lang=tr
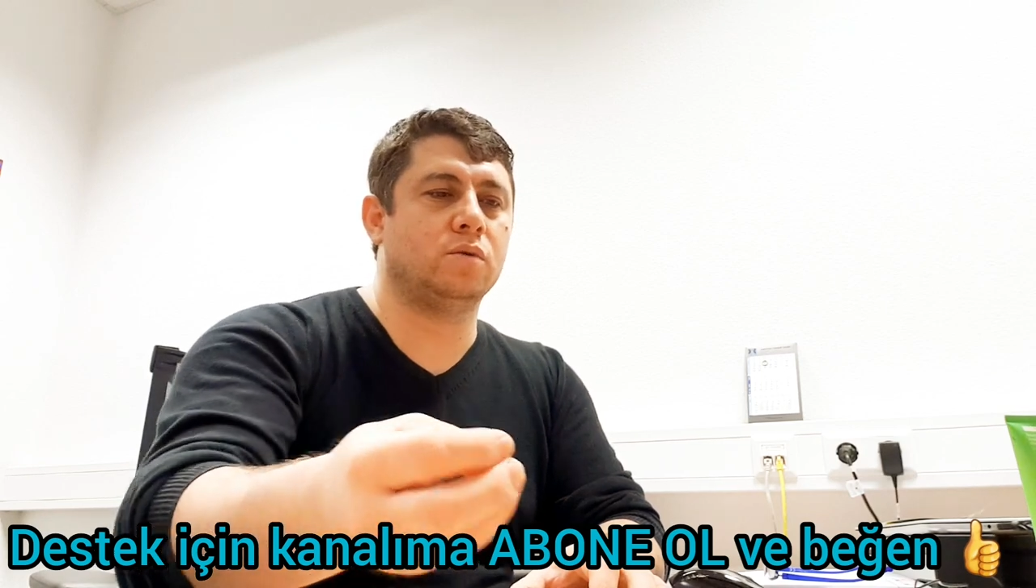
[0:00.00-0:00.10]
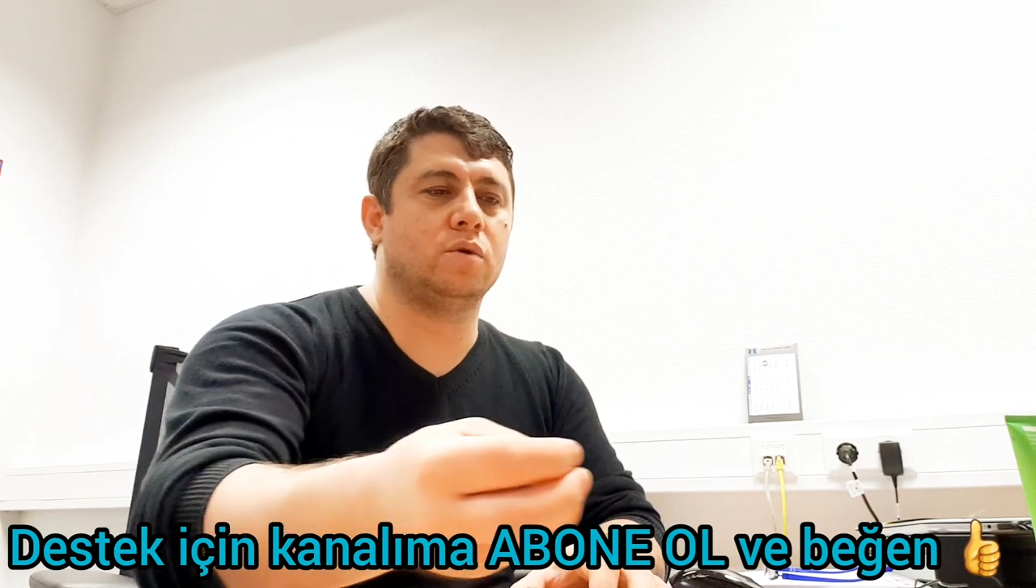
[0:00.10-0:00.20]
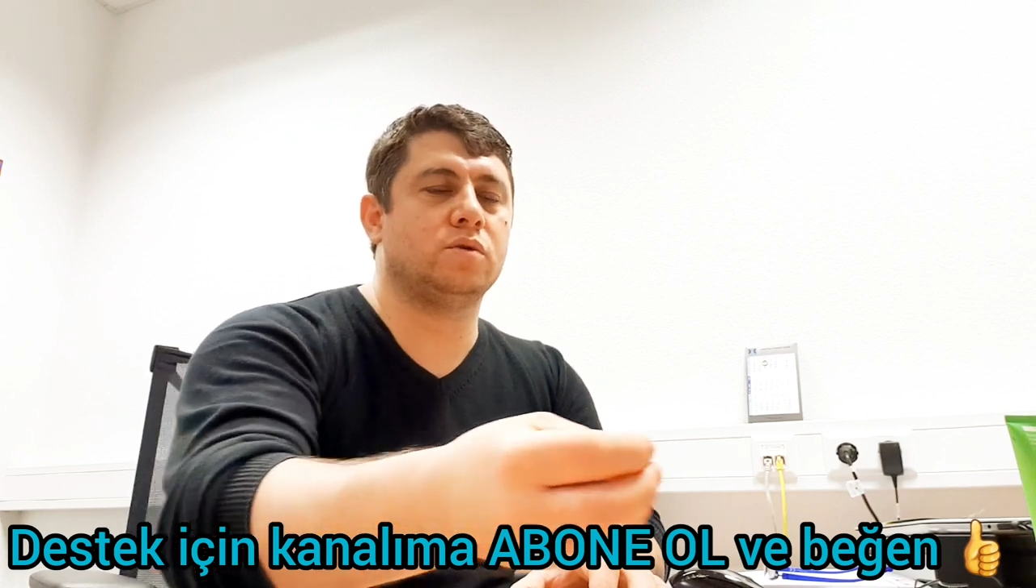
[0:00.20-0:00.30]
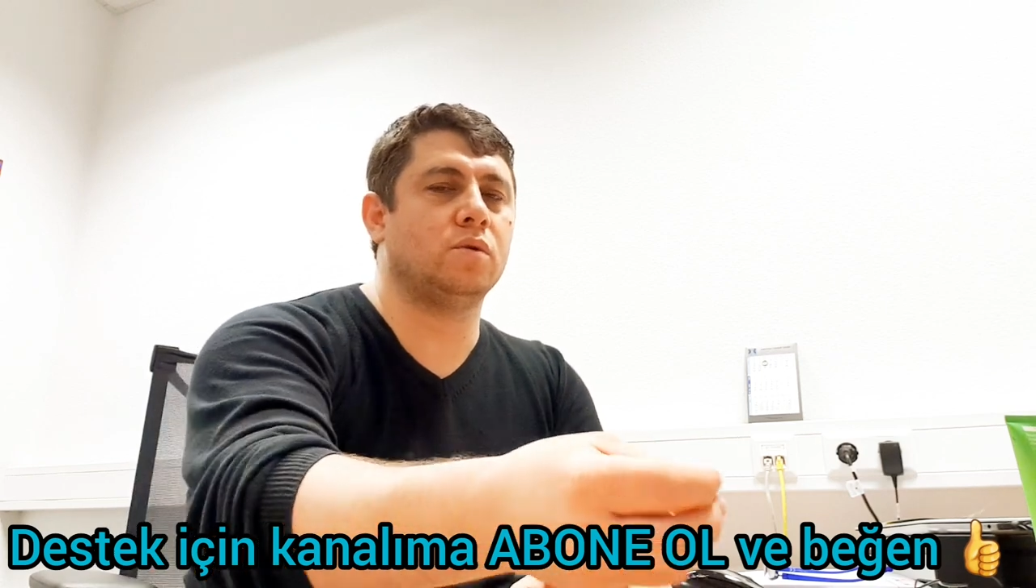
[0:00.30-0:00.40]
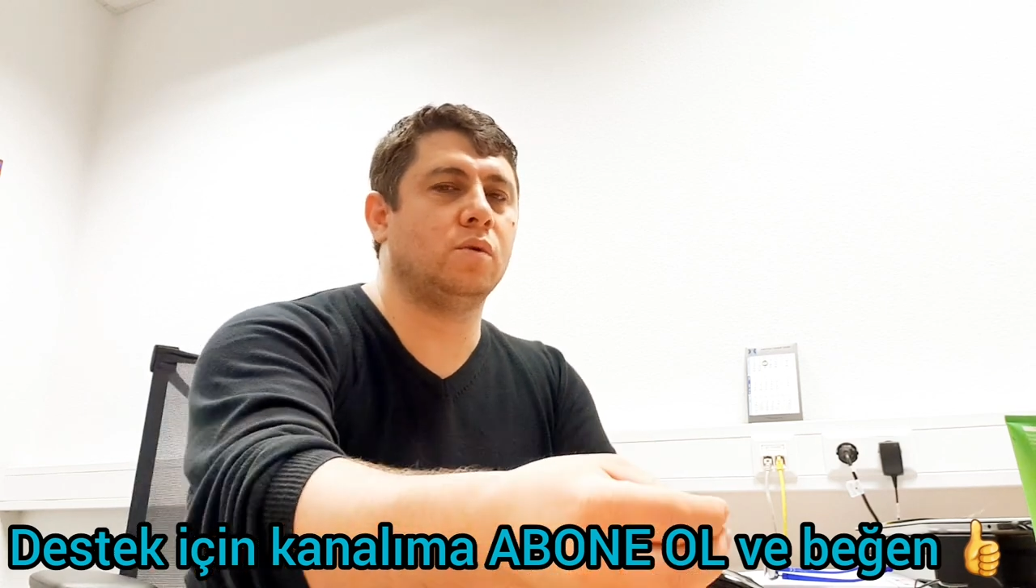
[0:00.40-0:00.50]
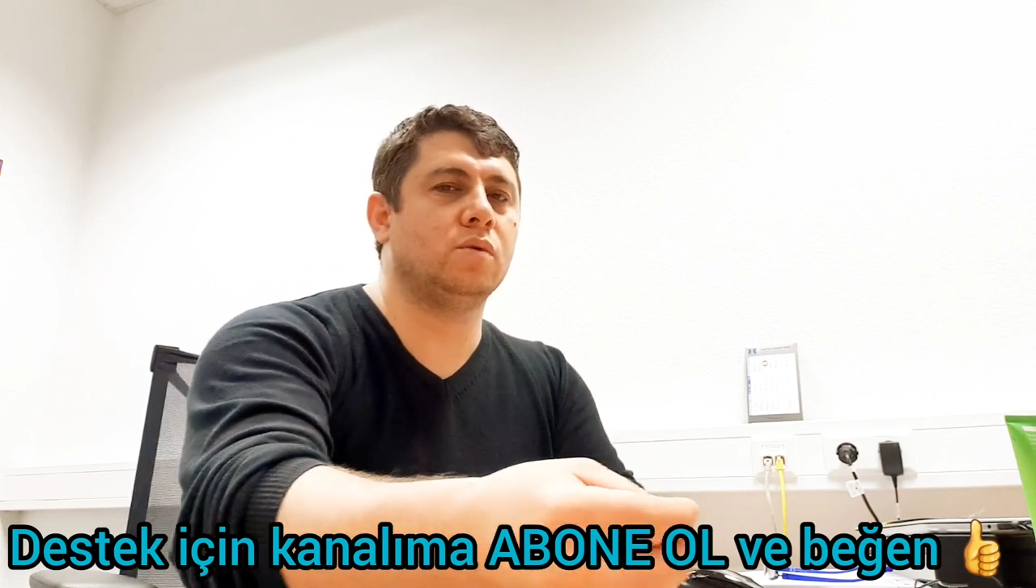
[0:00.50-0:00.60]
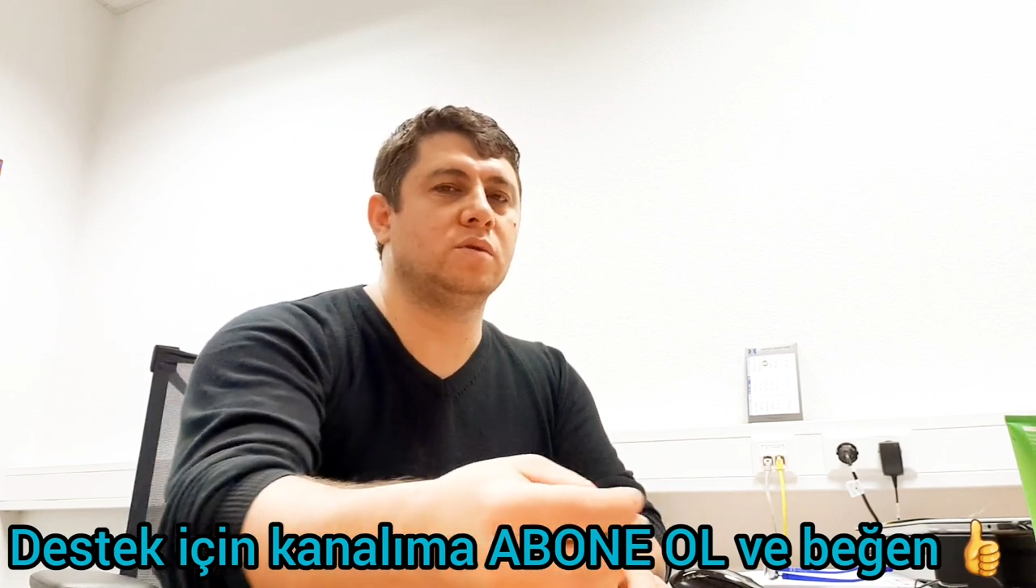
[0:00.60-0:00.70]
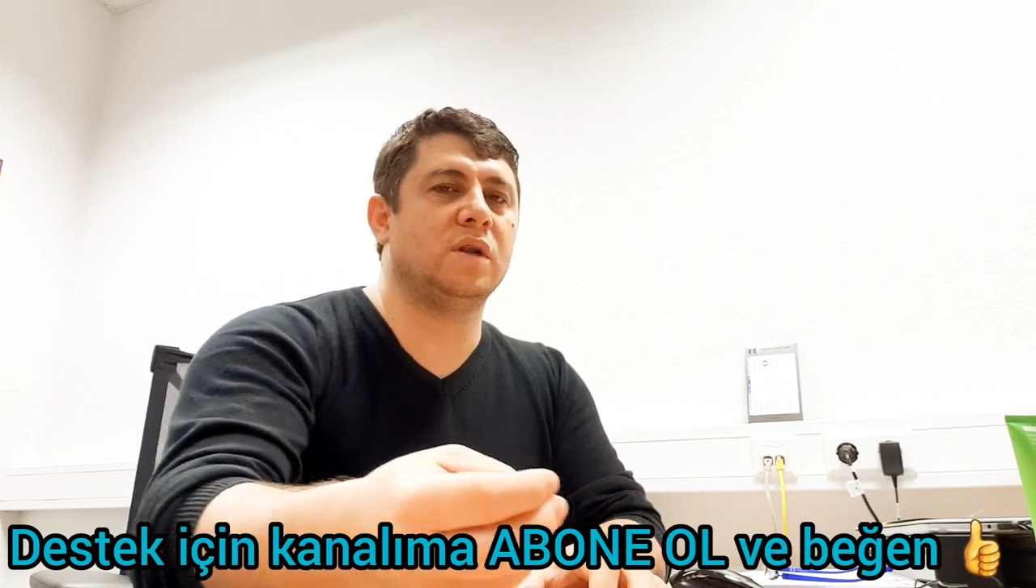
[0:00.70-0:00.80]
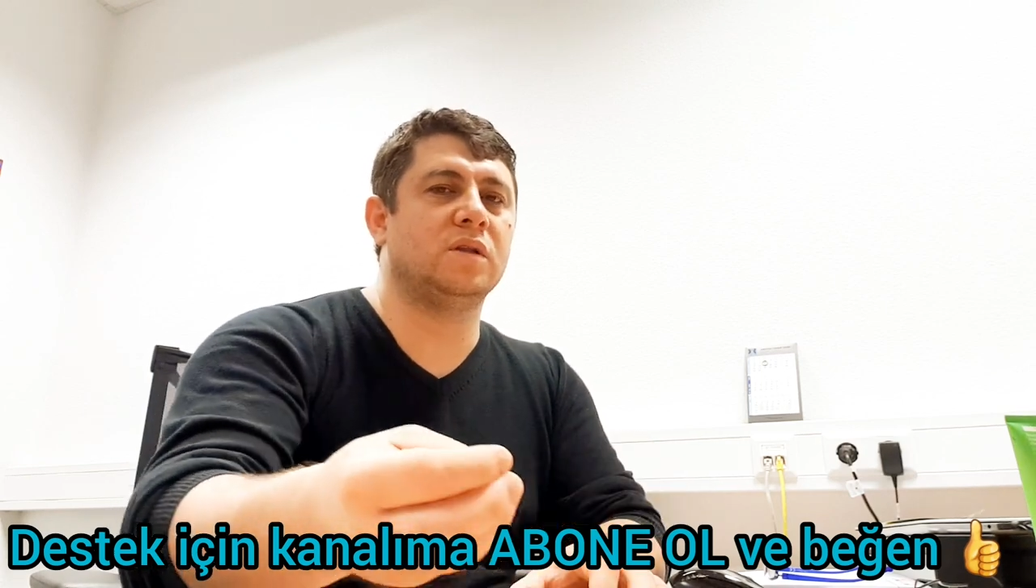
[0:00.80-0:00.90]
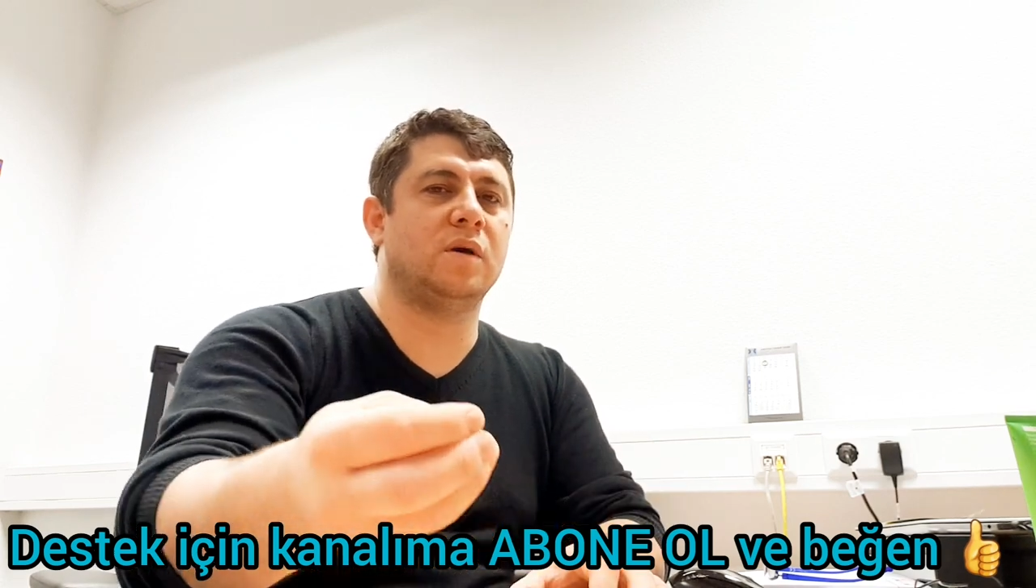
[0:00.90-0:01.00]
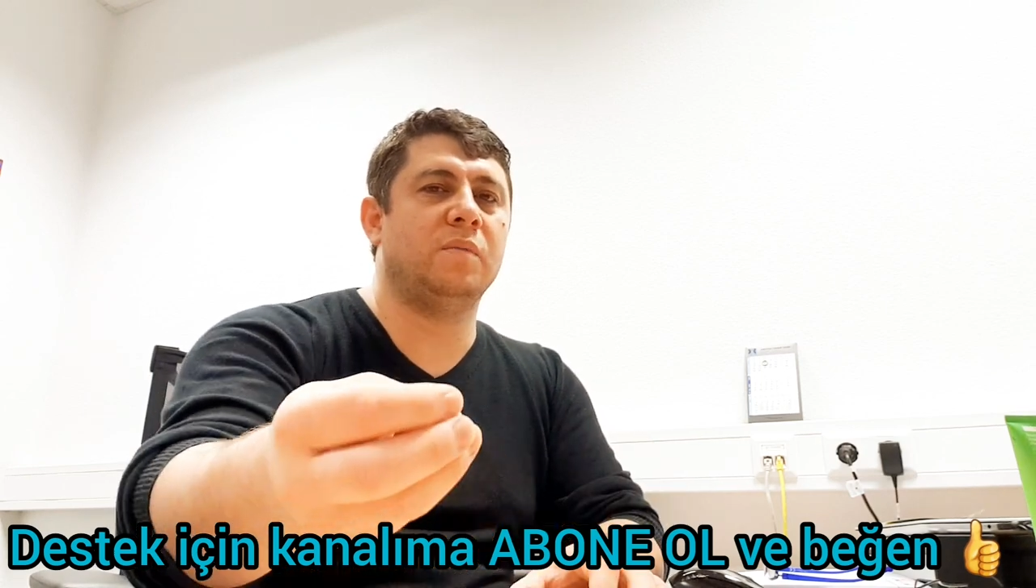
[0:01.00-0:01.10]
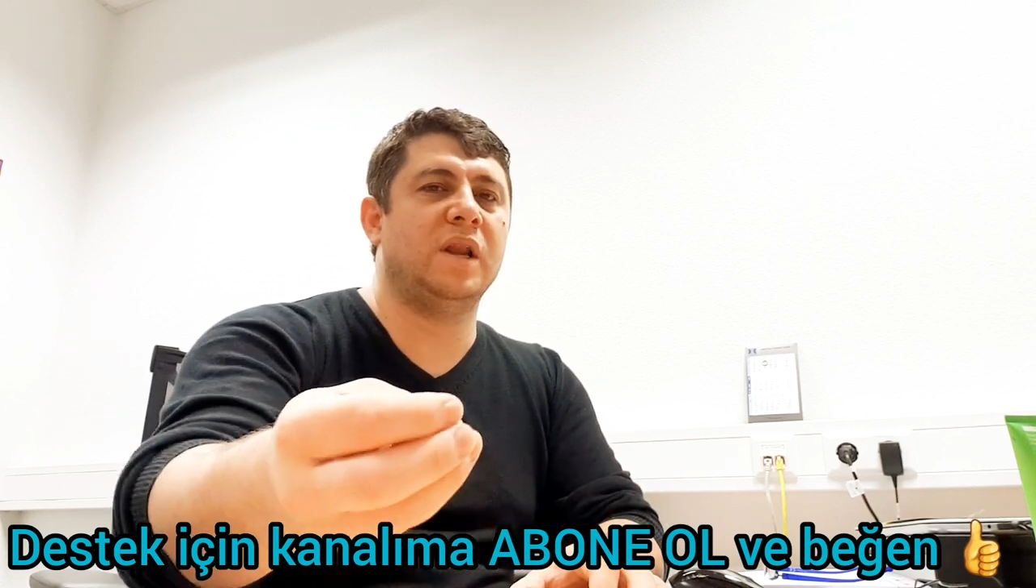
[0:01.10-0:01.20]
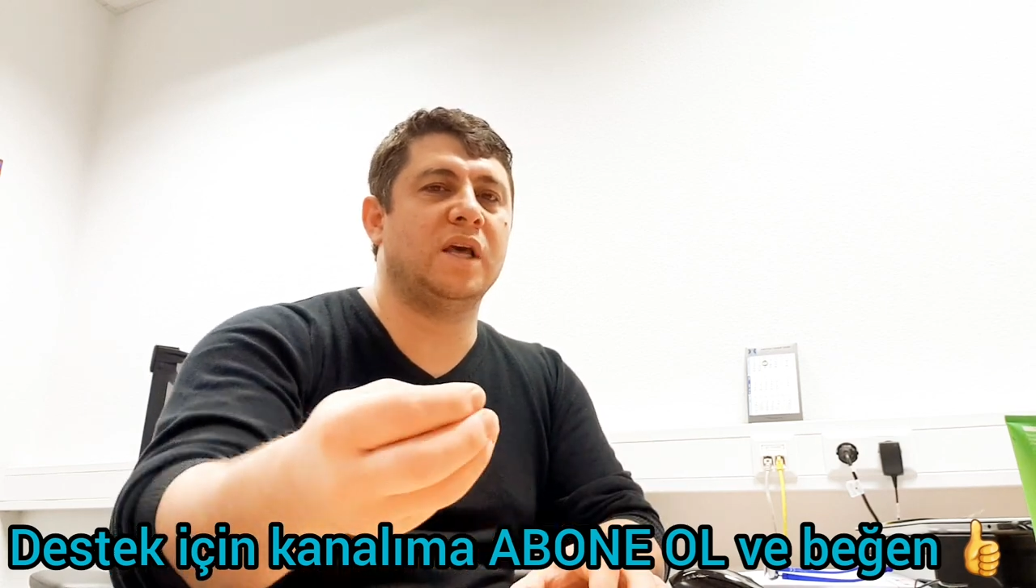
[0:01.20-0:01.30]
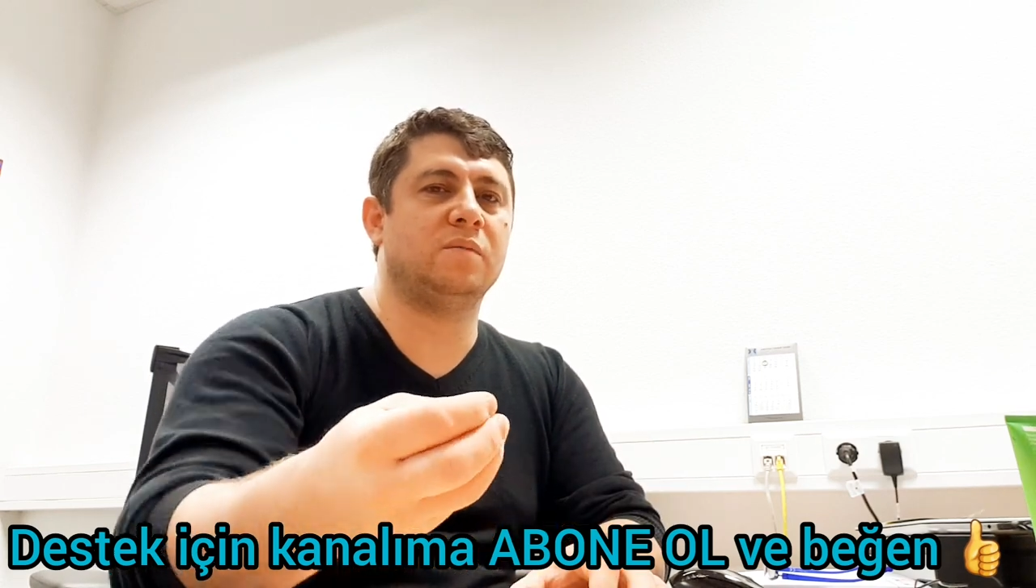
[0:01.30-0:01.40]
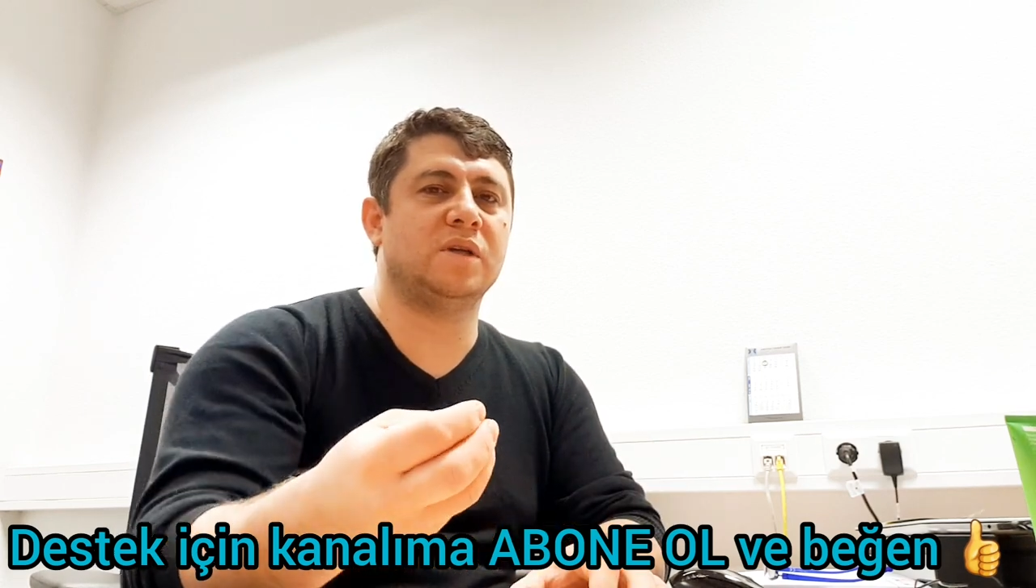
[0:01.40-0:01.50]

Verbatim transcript: 99 yılında Millet